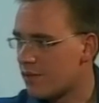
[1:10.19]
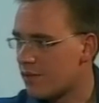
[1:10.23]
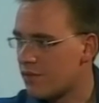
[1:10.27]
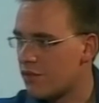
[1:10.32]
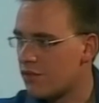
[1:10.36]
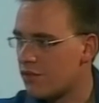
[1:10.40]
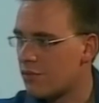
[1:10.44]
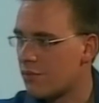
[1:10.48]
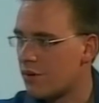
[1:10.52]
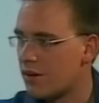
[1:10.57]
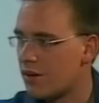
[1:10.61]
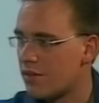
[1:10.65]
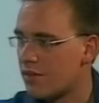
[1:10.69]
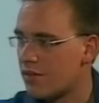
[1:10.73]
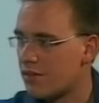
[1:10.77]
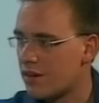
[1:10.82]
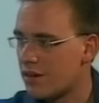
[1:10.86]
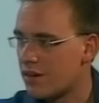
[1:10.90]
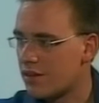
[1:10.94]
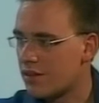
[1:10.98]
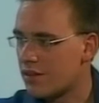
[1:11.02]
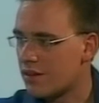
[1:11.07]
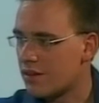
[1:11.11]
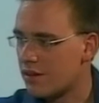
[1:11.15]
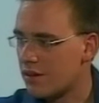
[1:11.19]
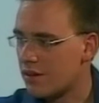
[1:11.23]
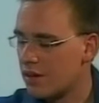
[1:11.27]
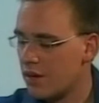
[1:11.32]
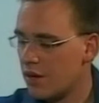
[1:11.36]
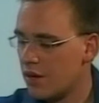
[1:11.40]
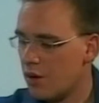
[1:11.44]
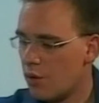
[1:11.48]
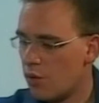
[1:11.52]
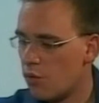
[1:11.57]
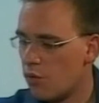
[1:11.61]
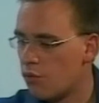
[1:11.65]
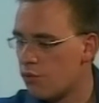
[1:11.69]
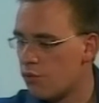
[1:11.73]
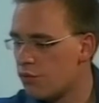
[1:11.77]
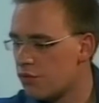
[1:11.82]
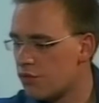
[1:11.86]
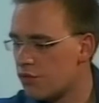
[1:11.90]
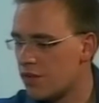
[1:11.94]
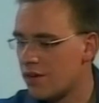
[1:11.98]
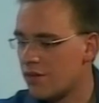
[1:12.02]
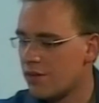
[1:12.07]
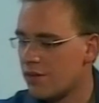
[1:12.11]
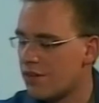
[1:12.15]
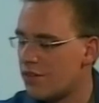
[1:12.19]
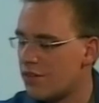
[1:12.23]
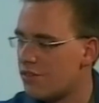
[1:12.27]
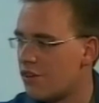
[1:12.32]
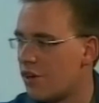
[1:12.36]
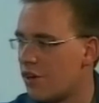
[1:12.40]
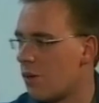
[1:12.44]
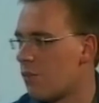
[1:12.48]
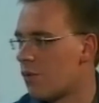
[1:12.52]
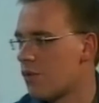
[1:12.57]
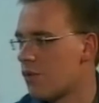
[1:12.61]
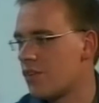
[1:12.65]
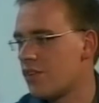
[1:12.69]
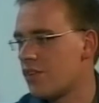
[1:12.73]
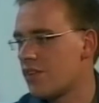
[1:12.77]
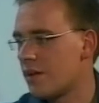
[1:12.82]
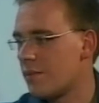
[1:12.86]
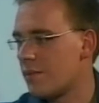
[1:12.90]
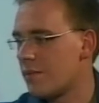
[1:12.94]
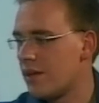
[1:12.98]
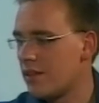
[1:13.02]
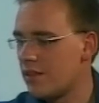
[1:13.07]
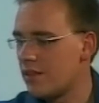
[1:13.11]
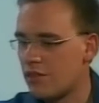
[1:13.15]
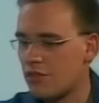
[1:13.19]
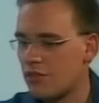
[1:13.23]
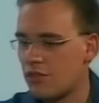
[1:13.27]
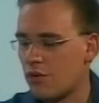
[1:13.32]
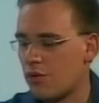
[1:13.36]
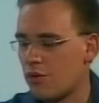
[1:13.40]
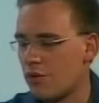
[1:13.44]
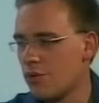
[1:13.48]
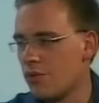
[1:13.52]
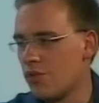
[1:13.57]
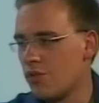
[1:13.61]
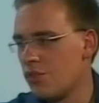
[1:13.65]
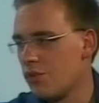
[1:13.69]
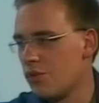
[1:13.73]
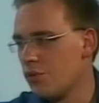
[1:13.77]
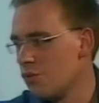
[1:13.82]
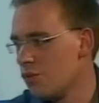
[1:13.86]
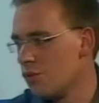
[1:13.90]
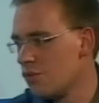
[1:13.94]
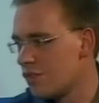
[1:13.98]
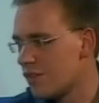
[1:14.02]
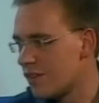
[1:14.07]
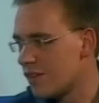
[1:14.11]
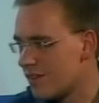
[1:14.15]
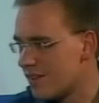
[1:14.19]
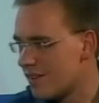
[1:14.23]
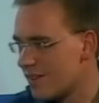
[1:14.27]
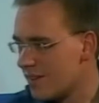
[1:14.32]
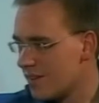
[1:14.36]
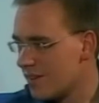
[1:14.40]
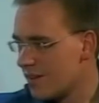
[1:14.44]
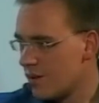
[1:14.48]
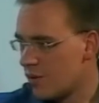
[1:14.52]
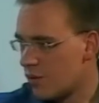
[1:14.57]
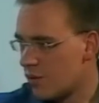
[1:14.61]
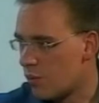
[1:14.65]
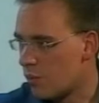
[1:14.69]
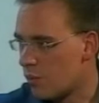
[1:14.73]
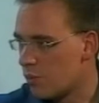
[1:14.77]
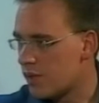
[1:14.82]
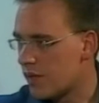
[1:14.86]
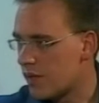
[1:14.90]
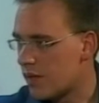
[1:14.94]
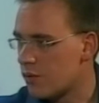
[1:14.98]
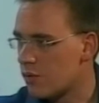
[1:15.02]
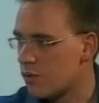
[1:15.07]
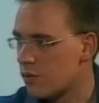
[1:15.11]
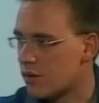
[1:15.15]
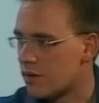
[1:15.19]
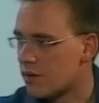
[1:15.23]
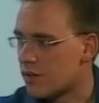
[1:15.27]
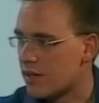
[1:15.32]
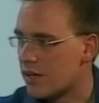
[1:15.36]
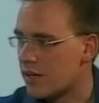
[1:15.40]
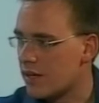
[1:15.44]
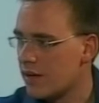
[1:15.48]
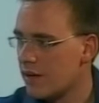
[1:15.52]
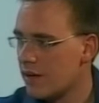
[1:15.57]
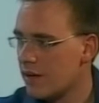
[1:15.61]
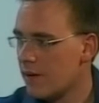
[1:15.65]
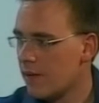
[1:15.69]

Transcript: Existe uma certa confusão que geoprocessamento é só quando se usa computador, né?